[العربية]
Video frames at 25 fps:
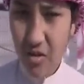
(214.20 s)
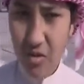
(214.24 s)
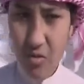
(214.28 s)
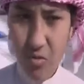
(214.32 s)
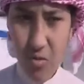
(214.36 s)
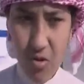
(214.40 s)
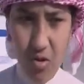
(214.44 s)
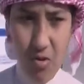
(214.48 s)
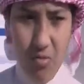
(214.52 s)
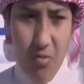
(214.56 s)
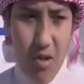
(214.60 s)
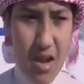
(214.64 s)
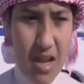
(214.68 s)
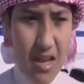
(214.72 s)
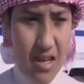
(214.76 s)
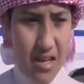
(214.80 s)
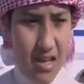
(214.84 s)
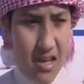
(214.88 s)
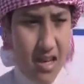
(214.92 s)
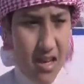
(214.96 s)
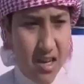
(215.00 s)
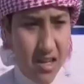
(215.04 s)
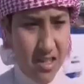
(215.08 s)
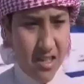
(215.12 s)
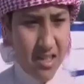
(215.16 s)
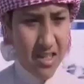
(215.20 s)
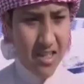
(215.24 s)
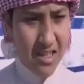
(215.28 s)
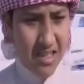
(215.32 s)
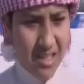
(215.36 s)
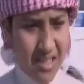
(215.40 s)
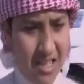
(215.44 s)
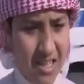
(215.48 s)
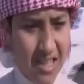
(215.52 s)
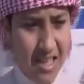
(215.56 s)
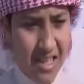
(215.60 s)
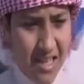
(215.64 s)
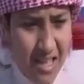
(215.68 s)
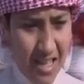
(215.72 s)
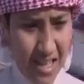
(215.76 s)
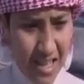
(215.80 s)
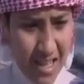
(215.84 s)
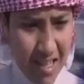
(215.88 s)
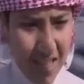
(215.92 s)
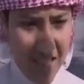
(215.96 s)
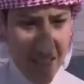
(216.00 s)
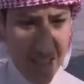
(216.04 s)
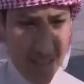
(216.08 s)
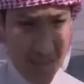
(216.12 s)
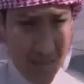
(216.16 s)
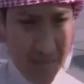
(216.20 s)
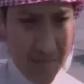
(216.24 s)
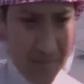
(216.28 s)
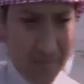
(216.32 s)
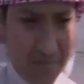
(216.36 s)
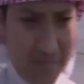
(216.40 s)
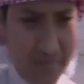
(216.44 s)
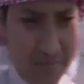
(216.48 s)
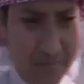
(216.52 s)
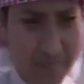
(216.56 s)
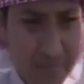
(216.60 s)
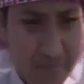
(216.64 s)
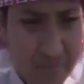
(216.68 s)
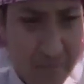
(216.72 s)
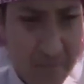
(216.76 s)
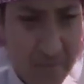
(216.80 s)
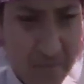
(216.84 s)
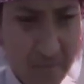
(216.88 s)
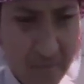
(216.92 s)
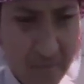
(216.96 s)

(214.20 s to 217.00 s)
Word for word: زمور المحليات نعم خبرنا شوطة